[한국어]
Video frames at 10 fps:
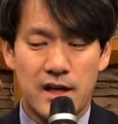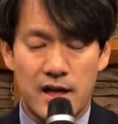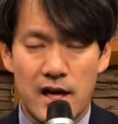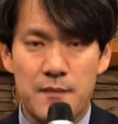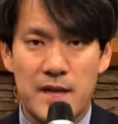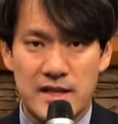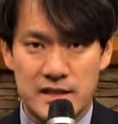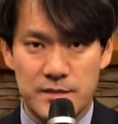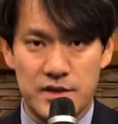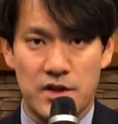하나님의
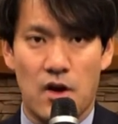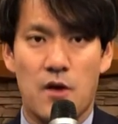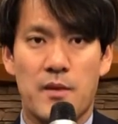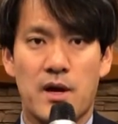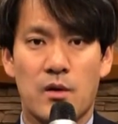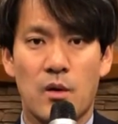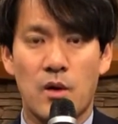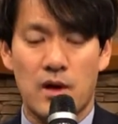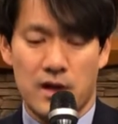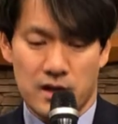말씀을
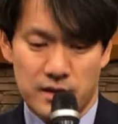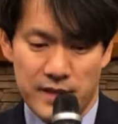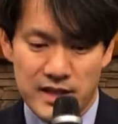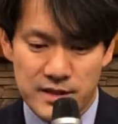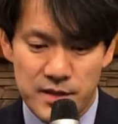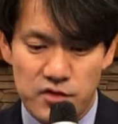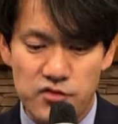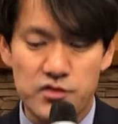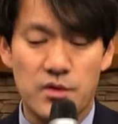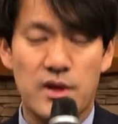경험하고 그 말씀에
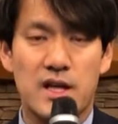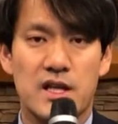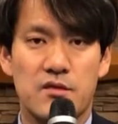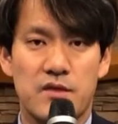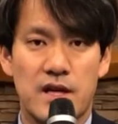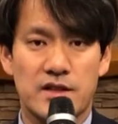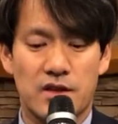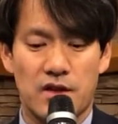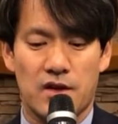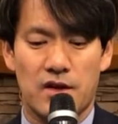순종하기
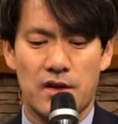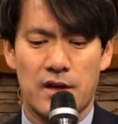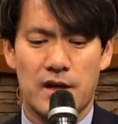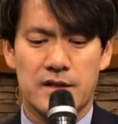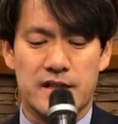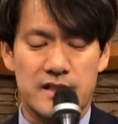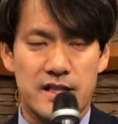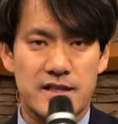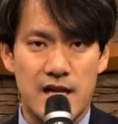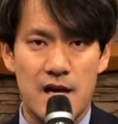위해서
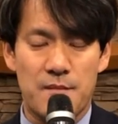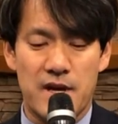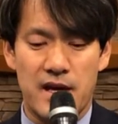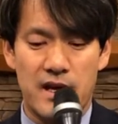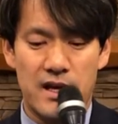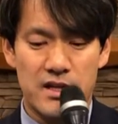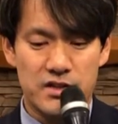자신의 삶의